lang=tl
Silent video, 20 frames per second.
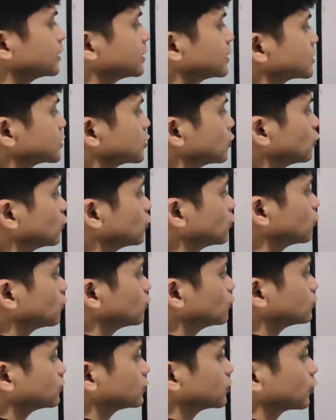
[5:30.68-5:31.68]
So,
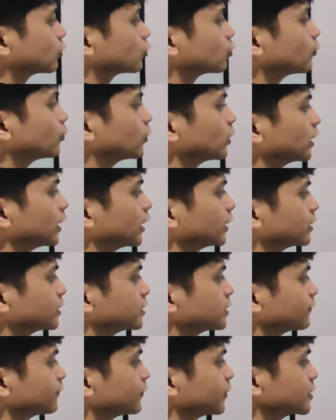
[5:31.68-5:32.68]
grupo lang natin
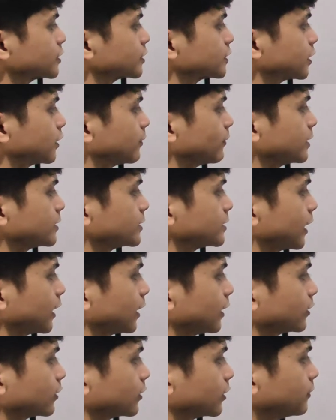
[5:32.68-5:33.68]
si first term and
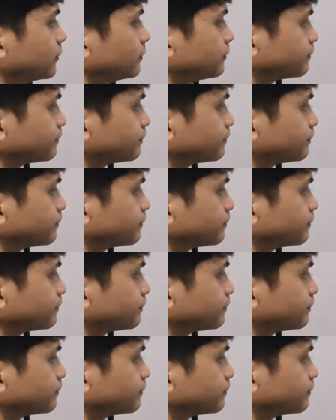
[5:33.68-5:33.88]
second term.